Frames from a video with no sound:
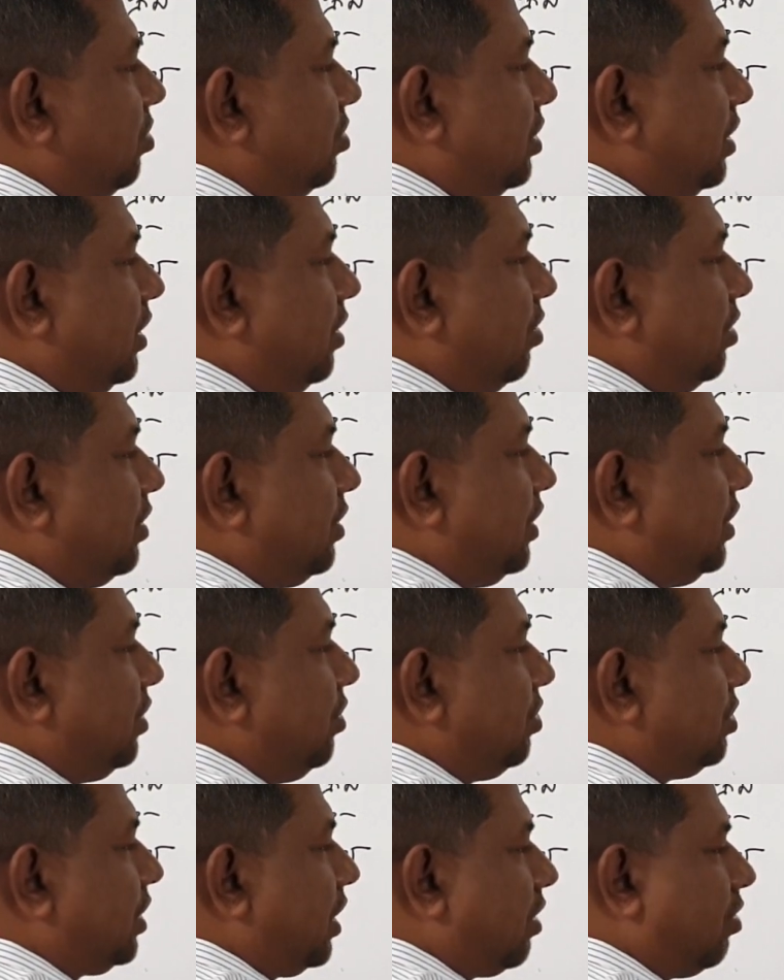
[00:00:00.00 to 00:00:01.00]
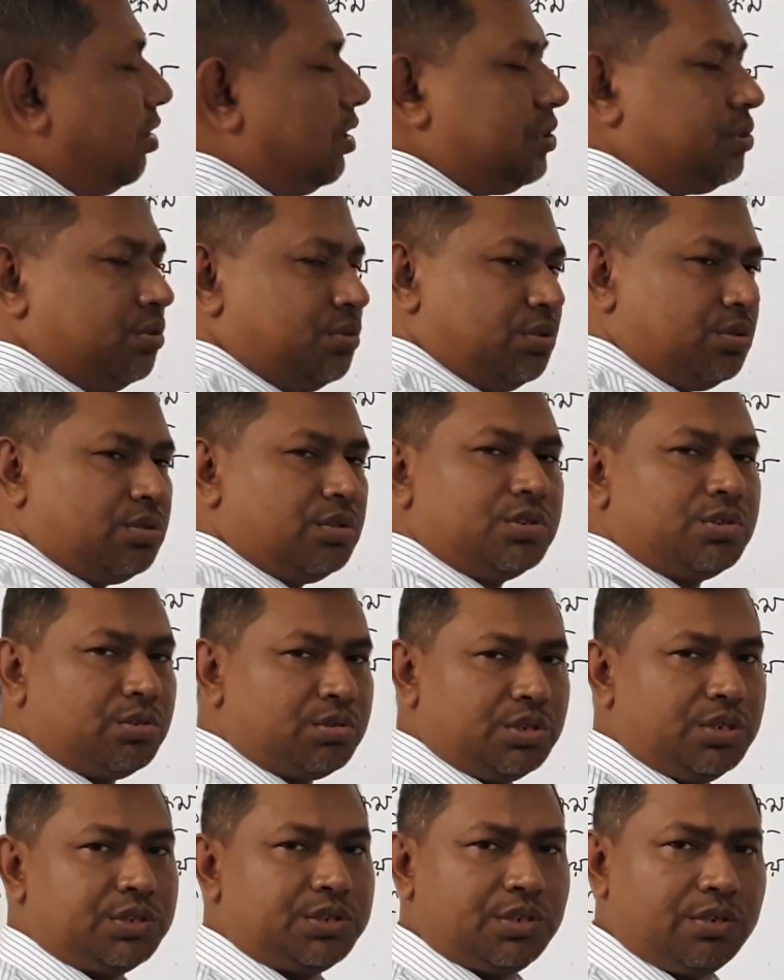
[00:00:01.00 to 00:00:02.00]
তিন হলে তৃতীয় চার হলে চতুর্থ
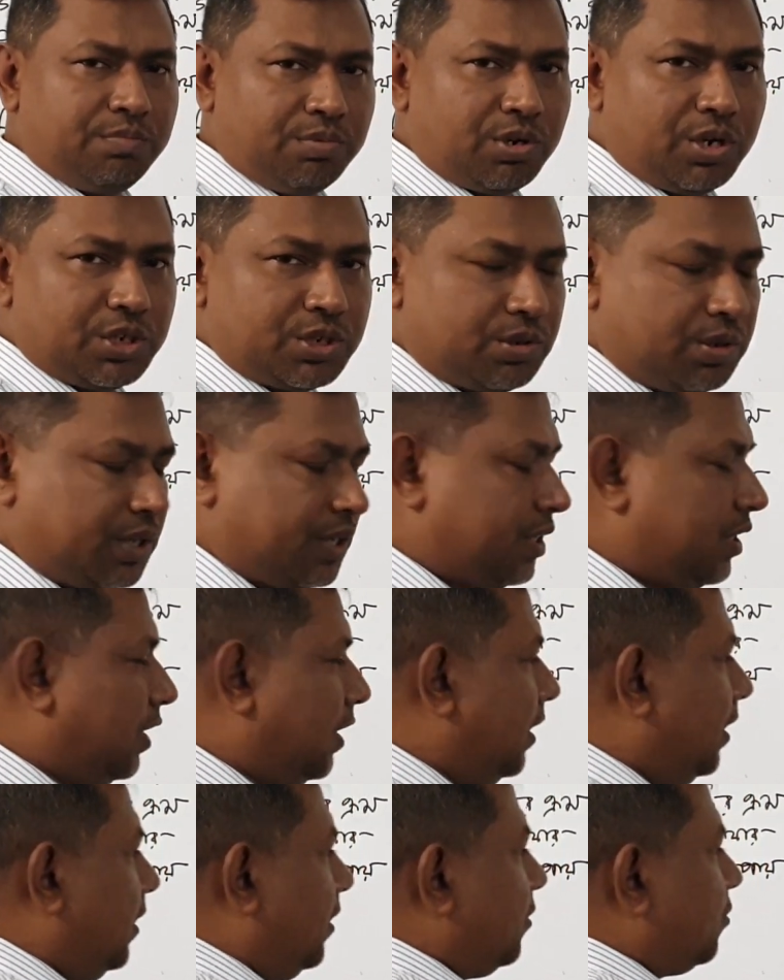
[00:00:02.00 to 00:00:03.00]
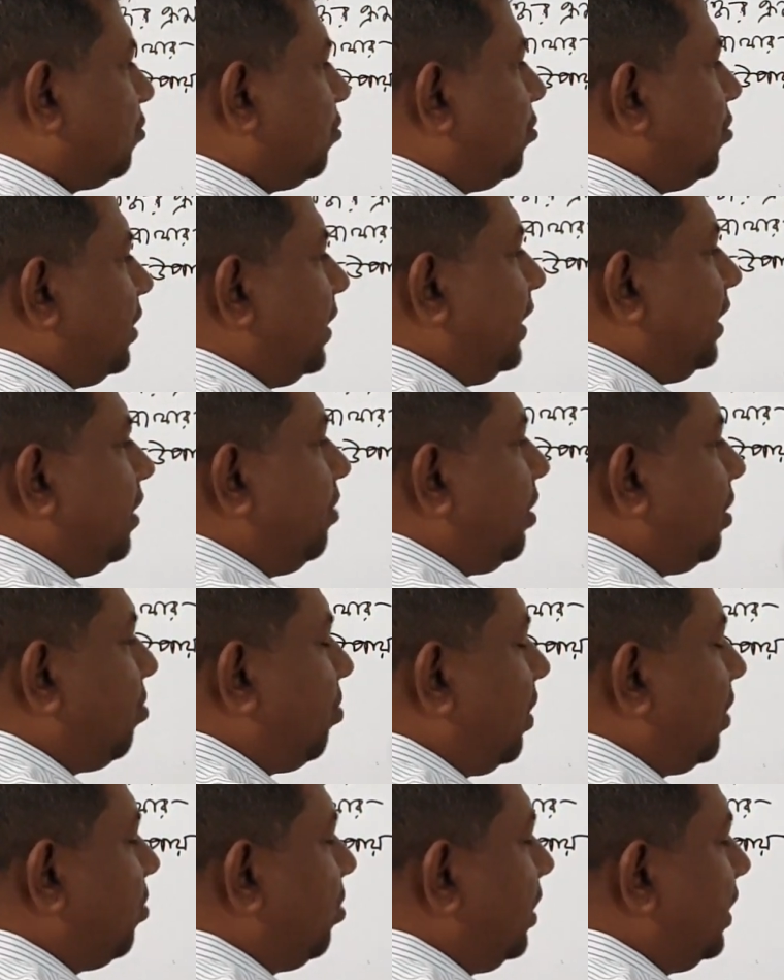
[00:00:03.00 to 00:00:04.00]
শক্তি স্তর প্রকাশ করে তো এন এর মান
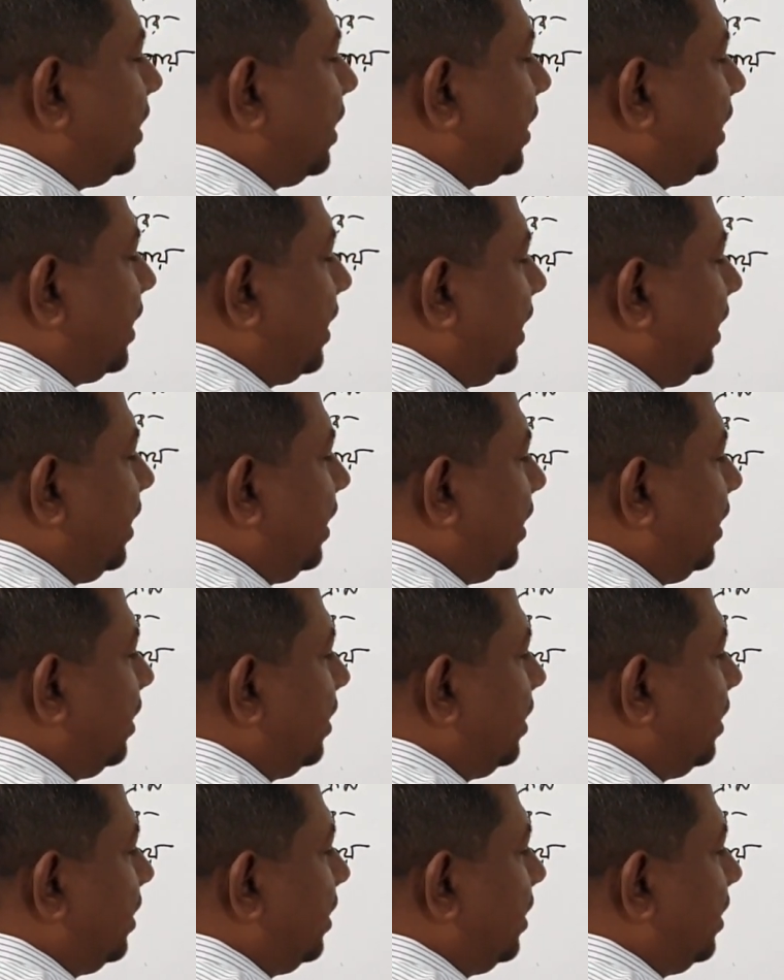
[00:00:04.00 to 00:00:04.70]
ওয়ান হলে এটাকে কে